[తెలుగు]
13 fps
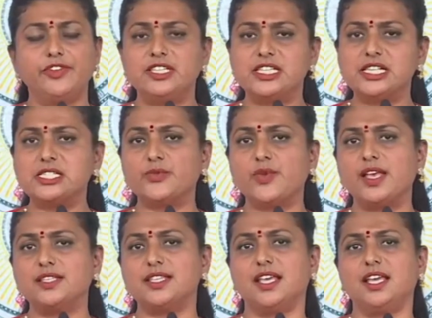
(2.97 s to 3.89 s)
విజిల్స్
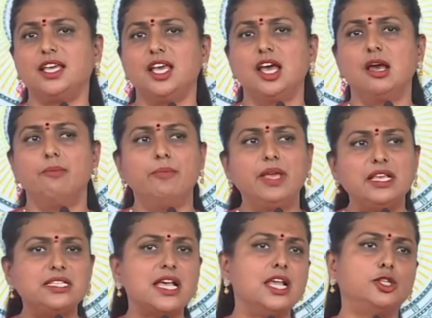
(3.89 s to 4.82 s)
వేసి
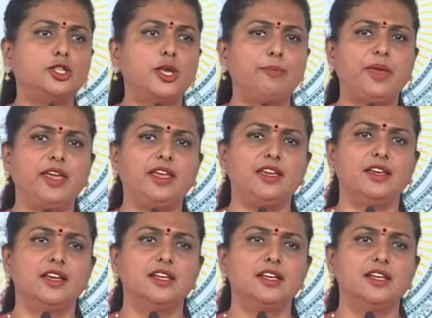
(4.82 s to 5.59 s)
మీసాలు తిప్పి